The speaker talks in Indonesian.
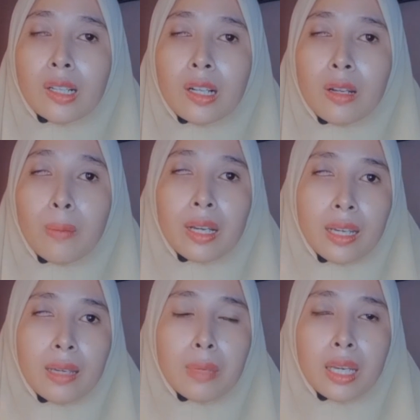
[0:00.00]
kalau
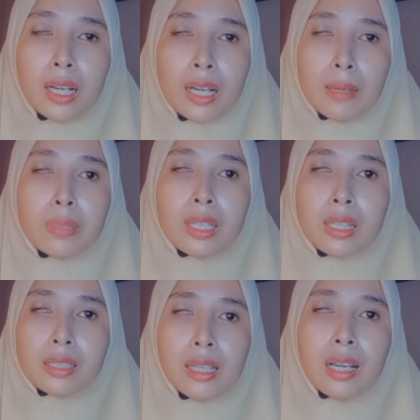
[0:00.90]
pakai make up
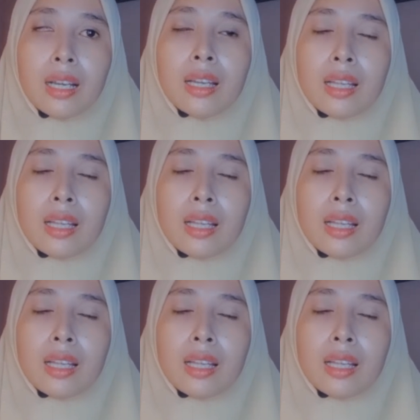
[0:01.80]
biasa